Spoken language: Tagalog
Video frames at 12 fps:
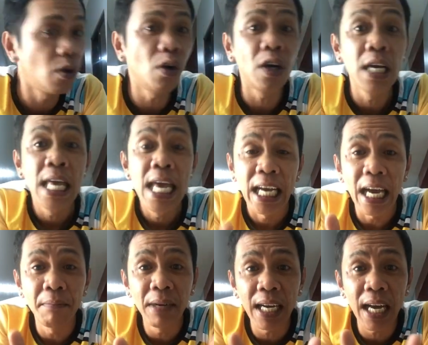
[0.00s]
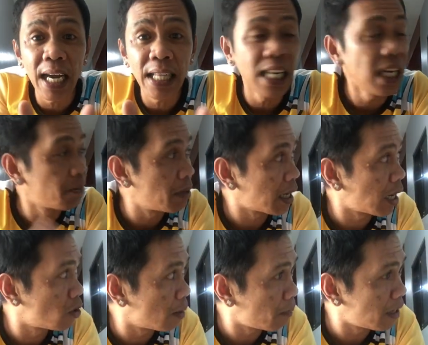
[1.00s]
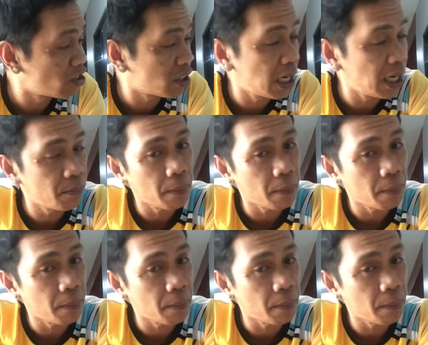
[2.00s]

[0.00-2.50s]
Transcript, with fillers: Oh, kaya mga dili na karon ang panya dili